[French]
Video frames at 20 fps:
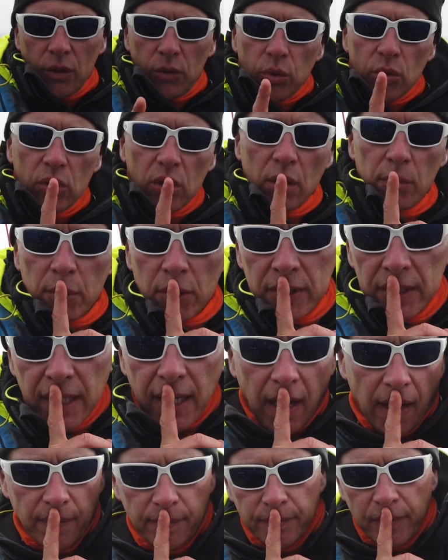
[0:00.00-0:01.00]
Donc comment
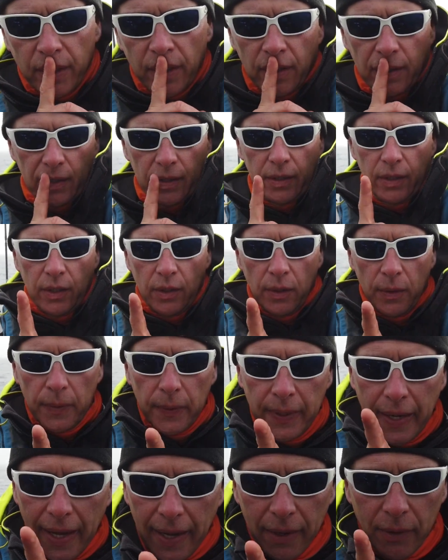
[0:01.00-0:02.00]
dire
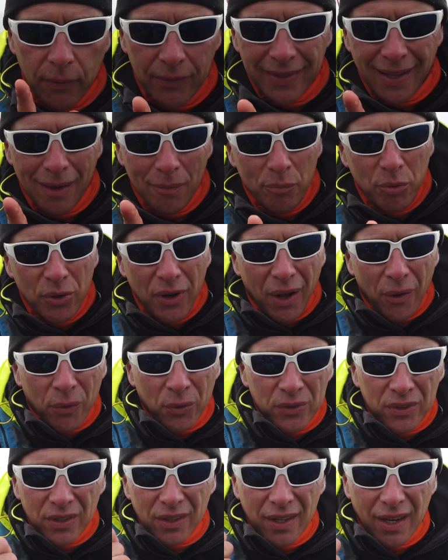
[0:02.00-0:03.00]
euh, là, on a un peu la
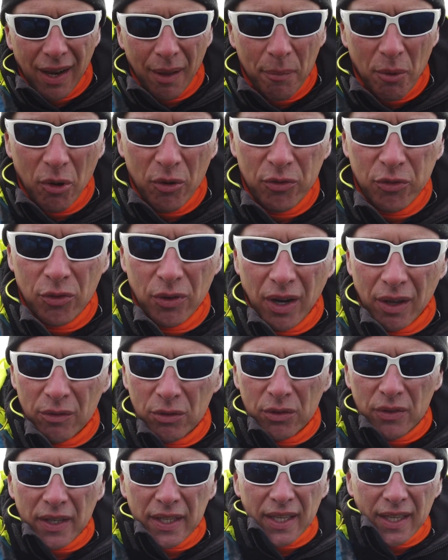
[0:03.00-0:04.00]
honte. Là-bas au fond,
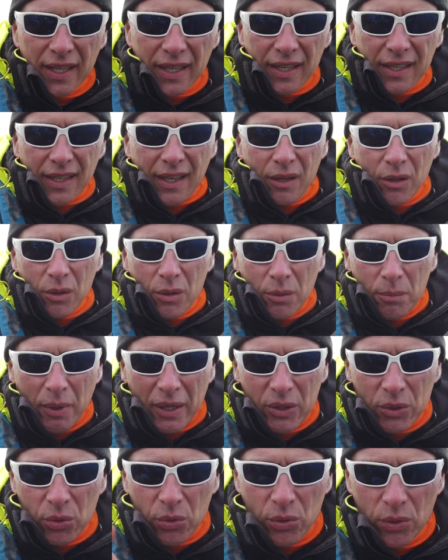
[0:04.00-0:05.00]
là, vous voyez, il y a le
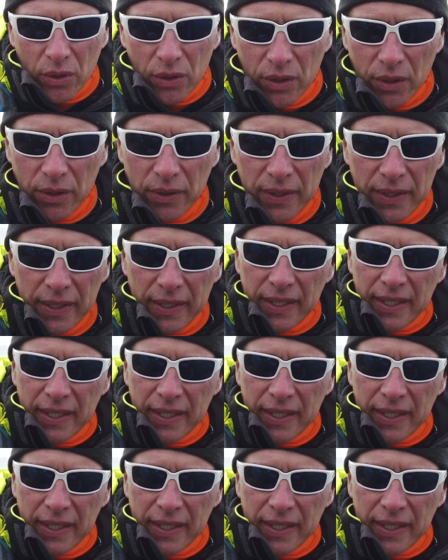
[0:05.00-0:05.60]
bateau euh,